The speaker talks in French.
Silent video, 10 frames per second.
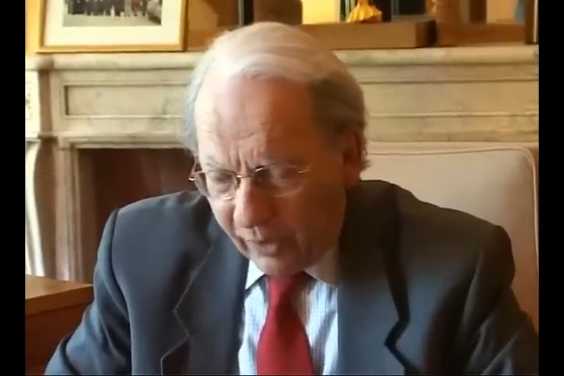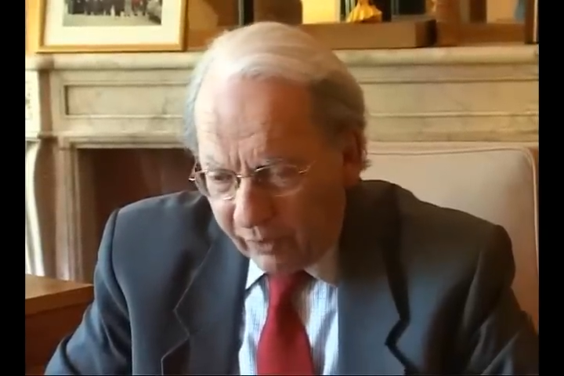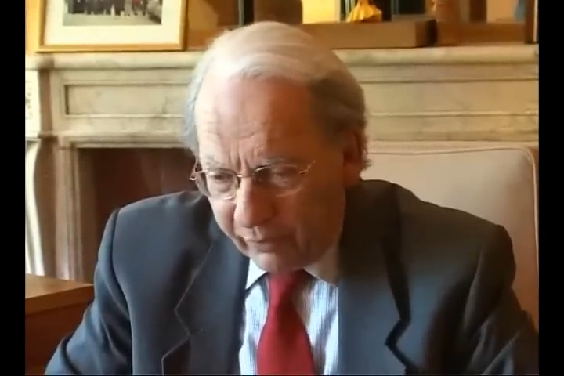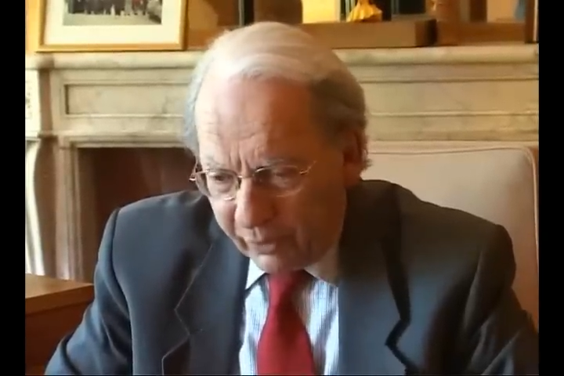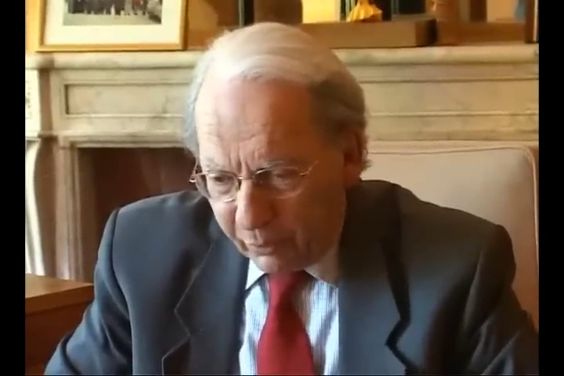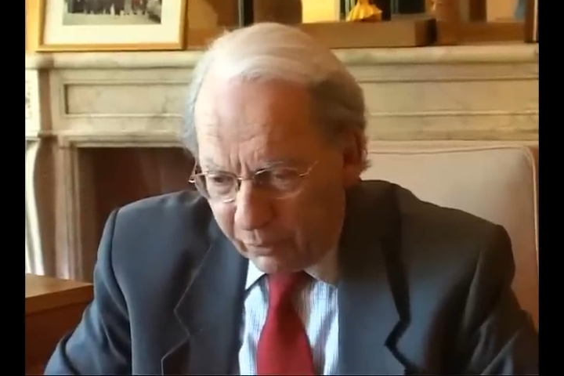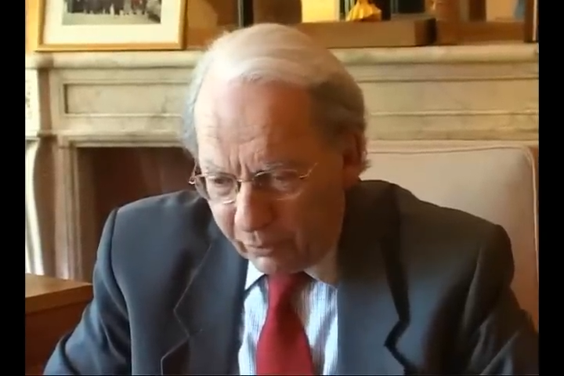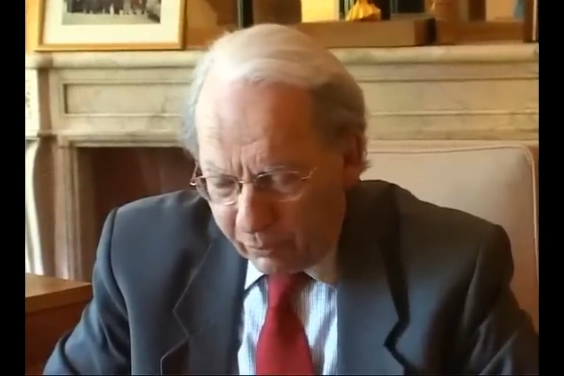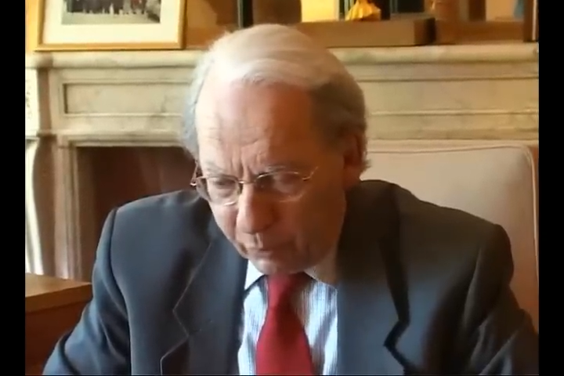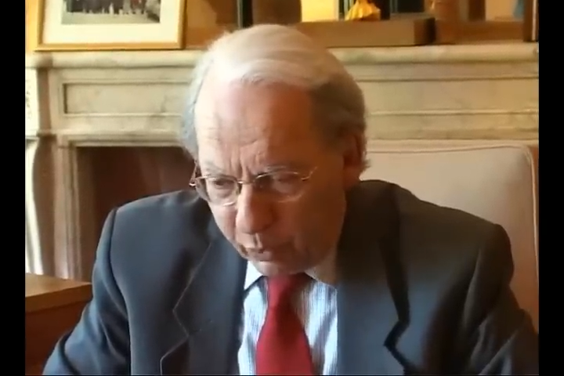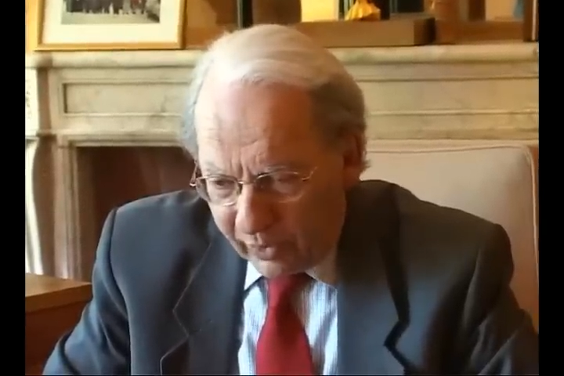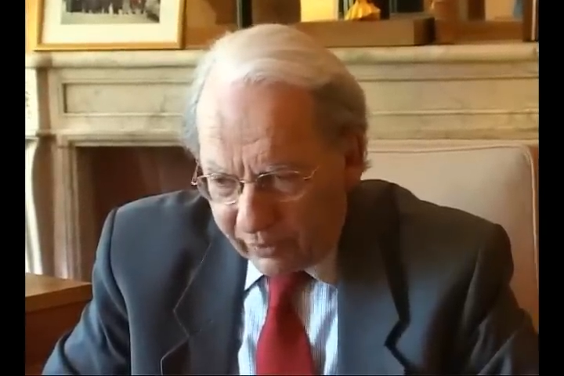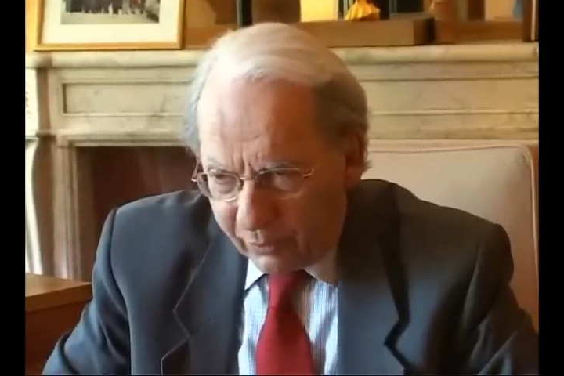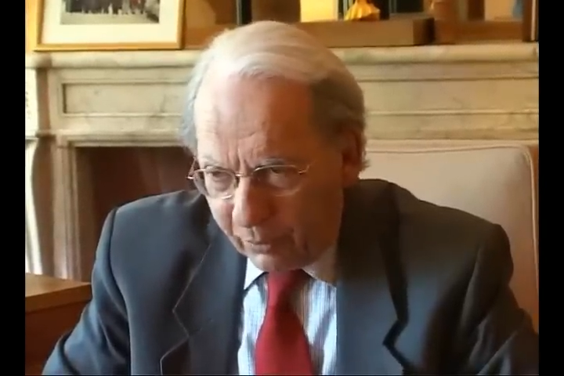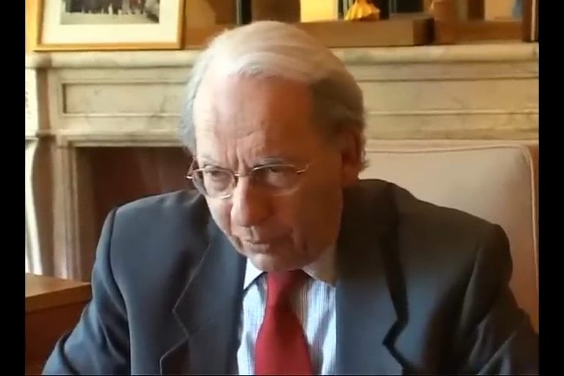avec une
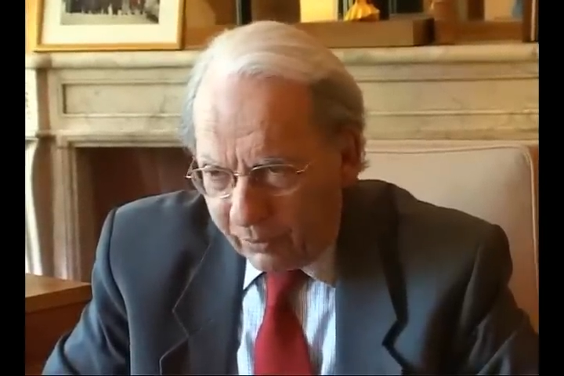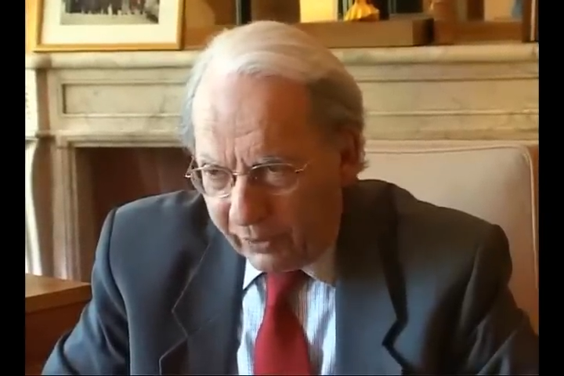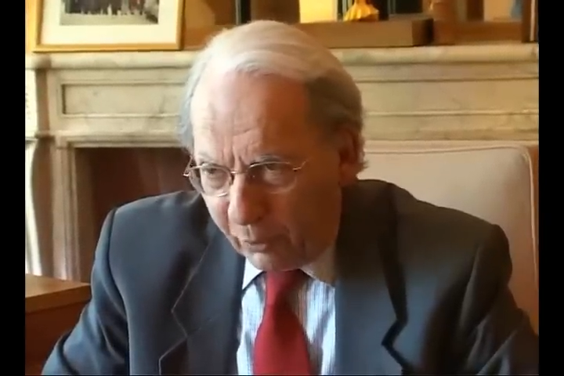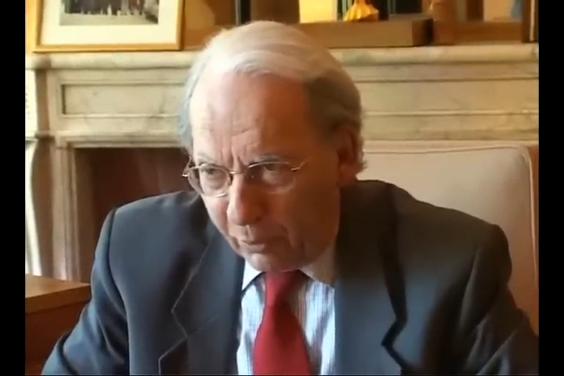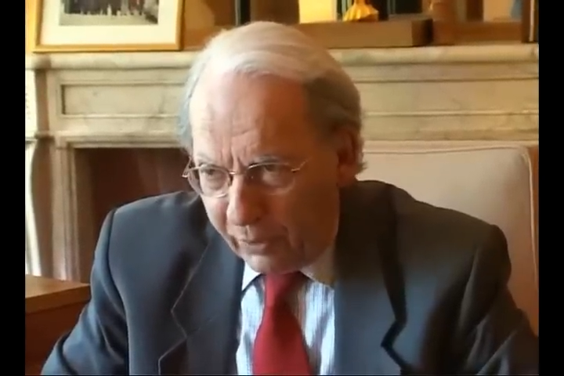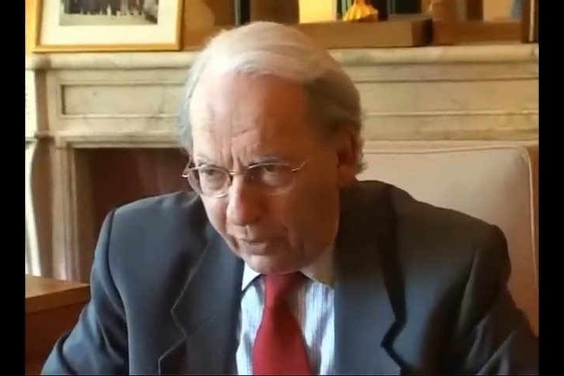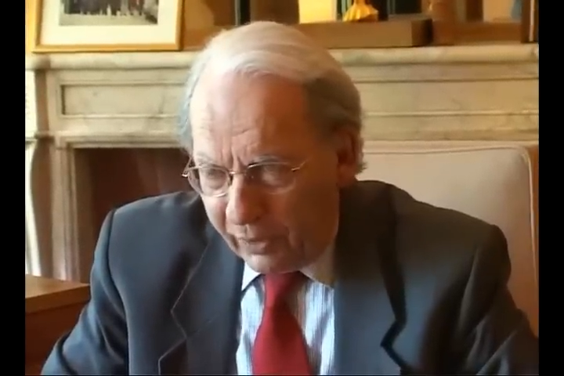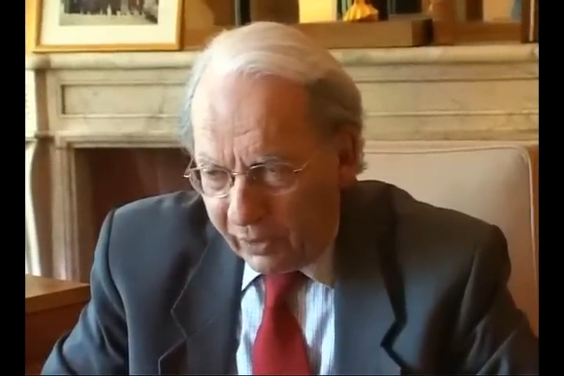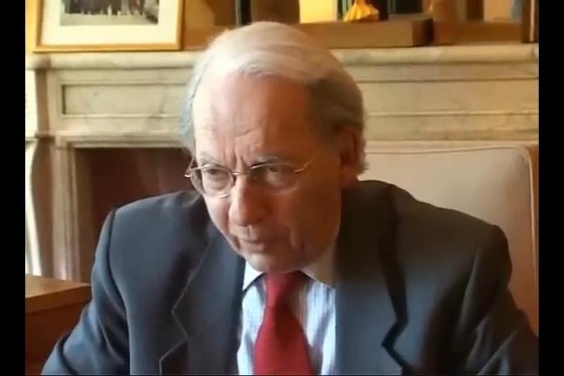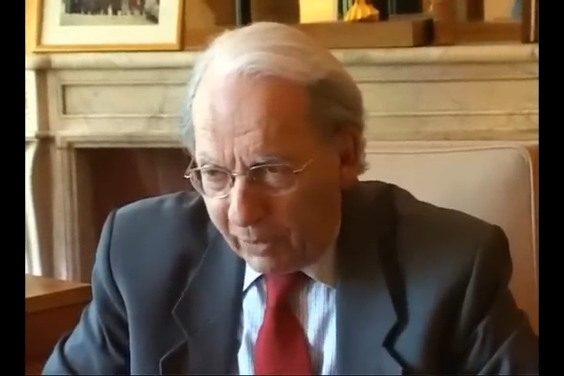pointe d'ironie